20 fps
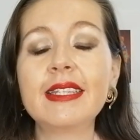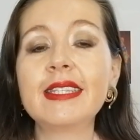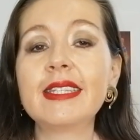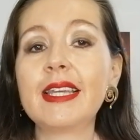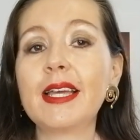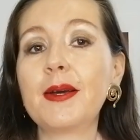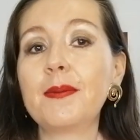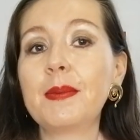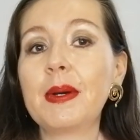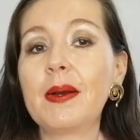
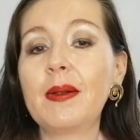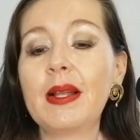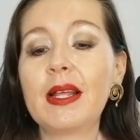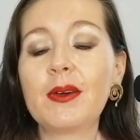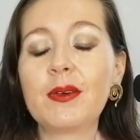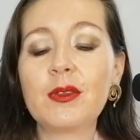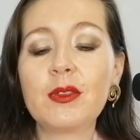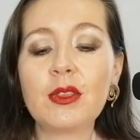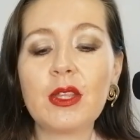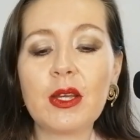sea
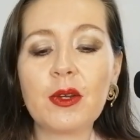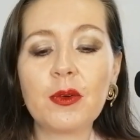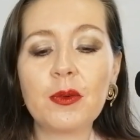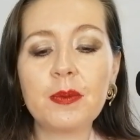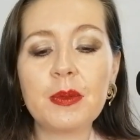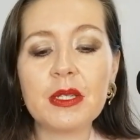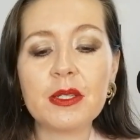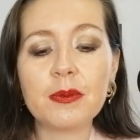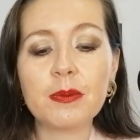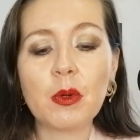amable contigo
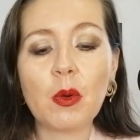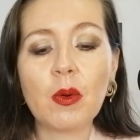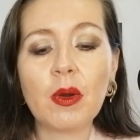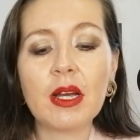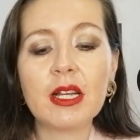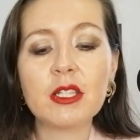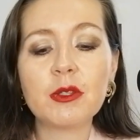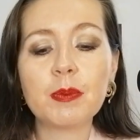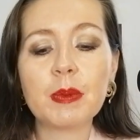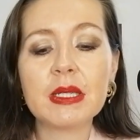mismo.
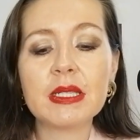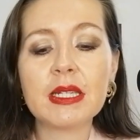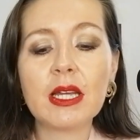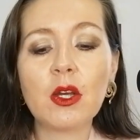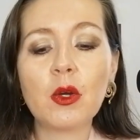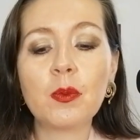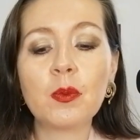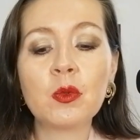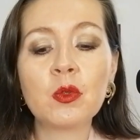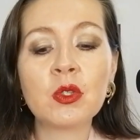Has
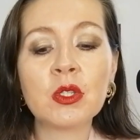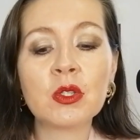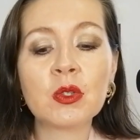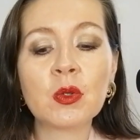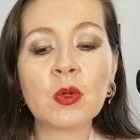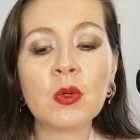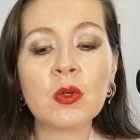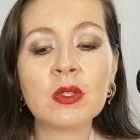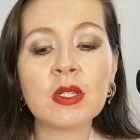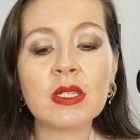pasado muchas
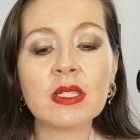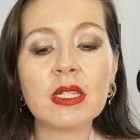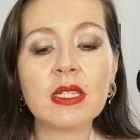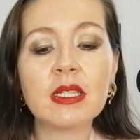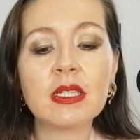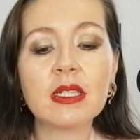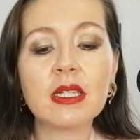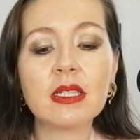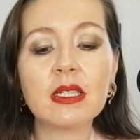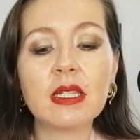cosas
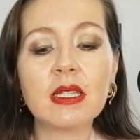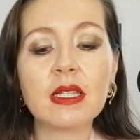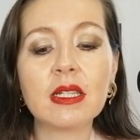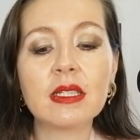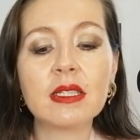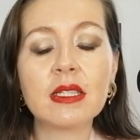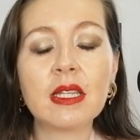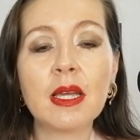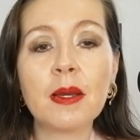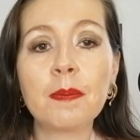y
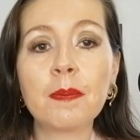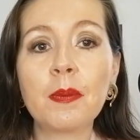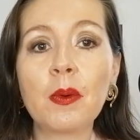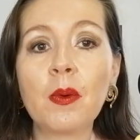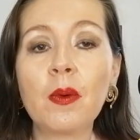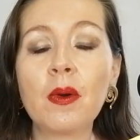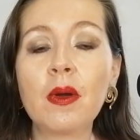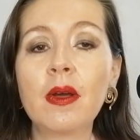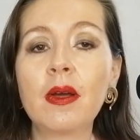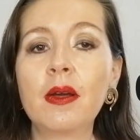necesitas
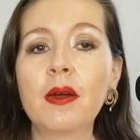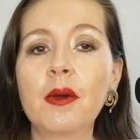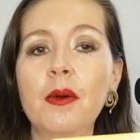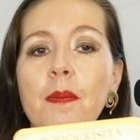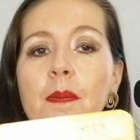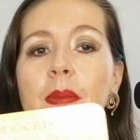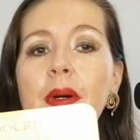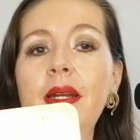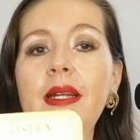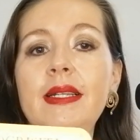tiempo
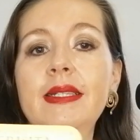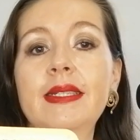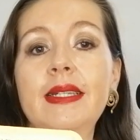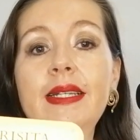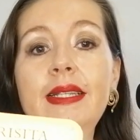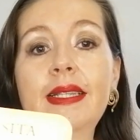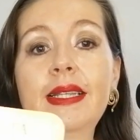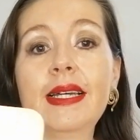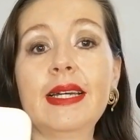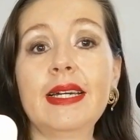para
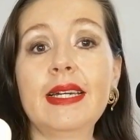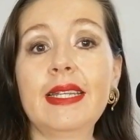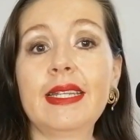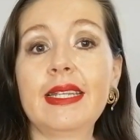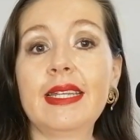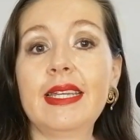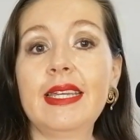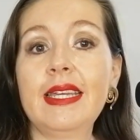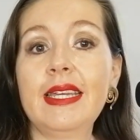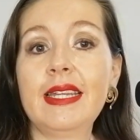
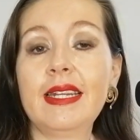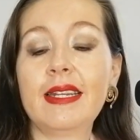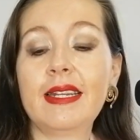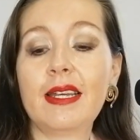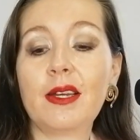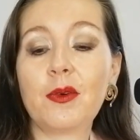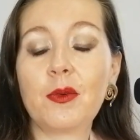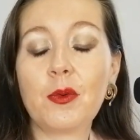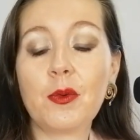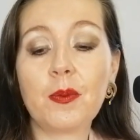sanar y
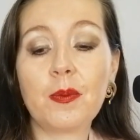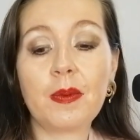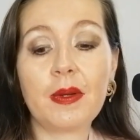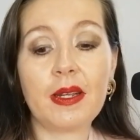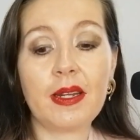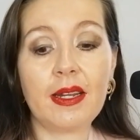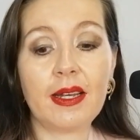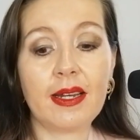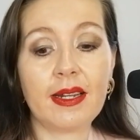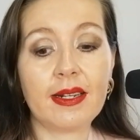
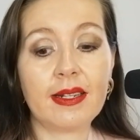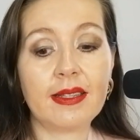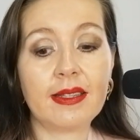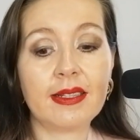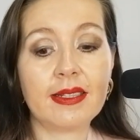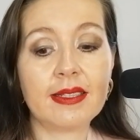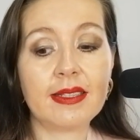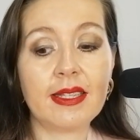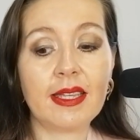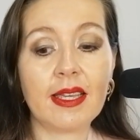
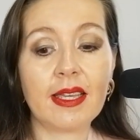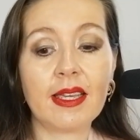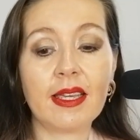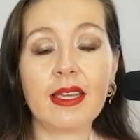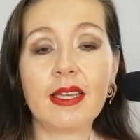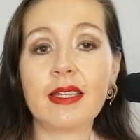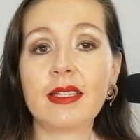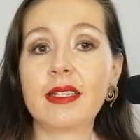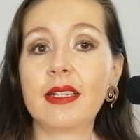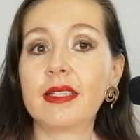recuperarte. Así
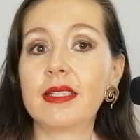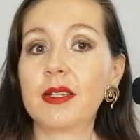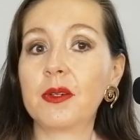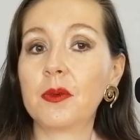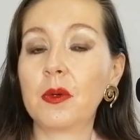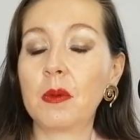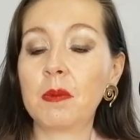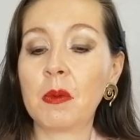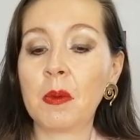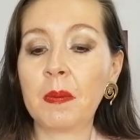que ya
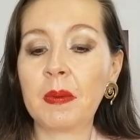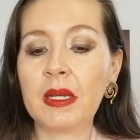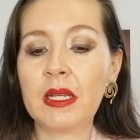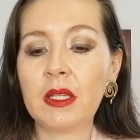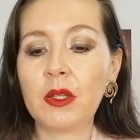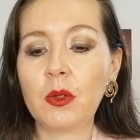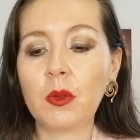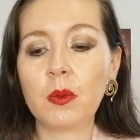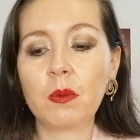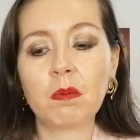llegó el
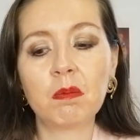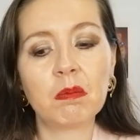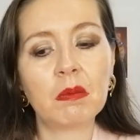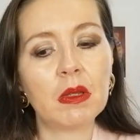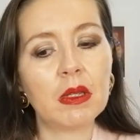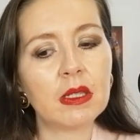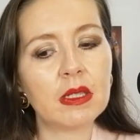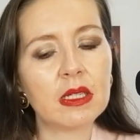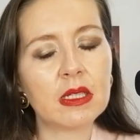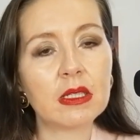momento.
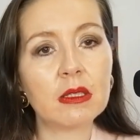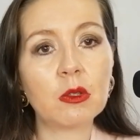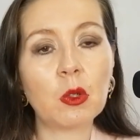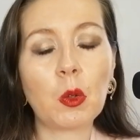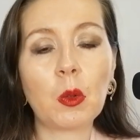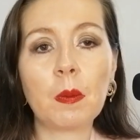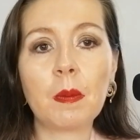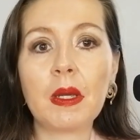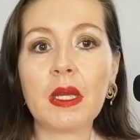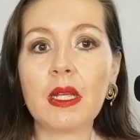Esas
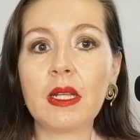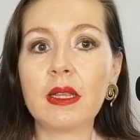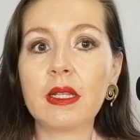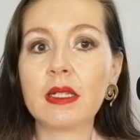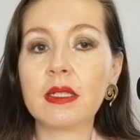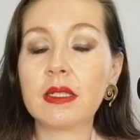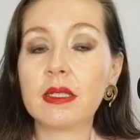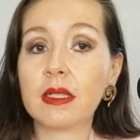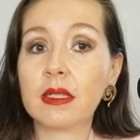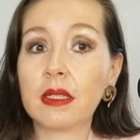
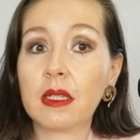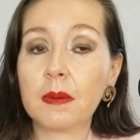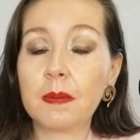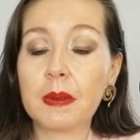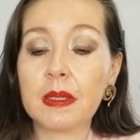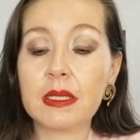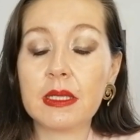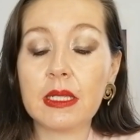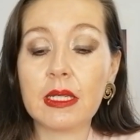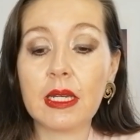tormentas, esas
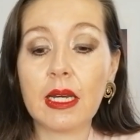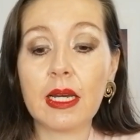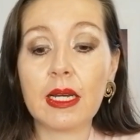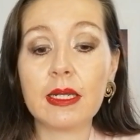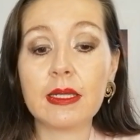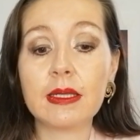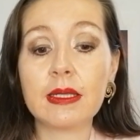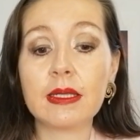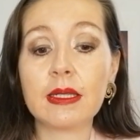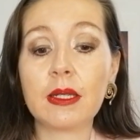
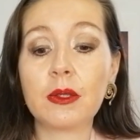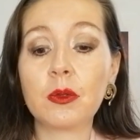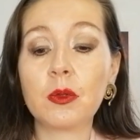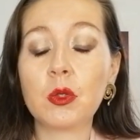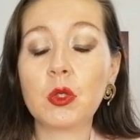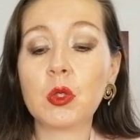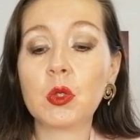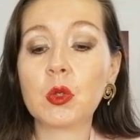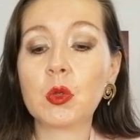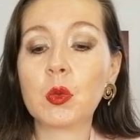adversidades, esa
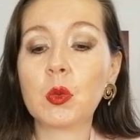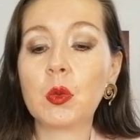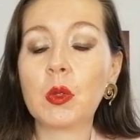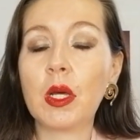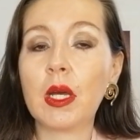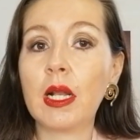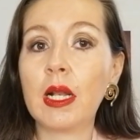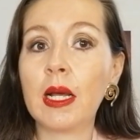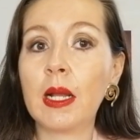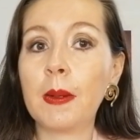noche
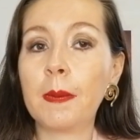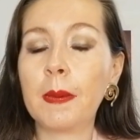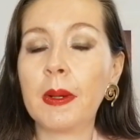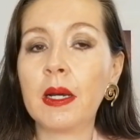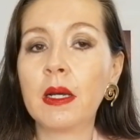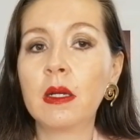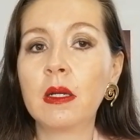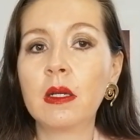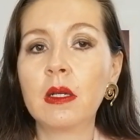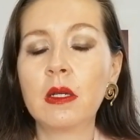oscura del
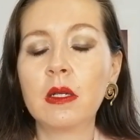alma,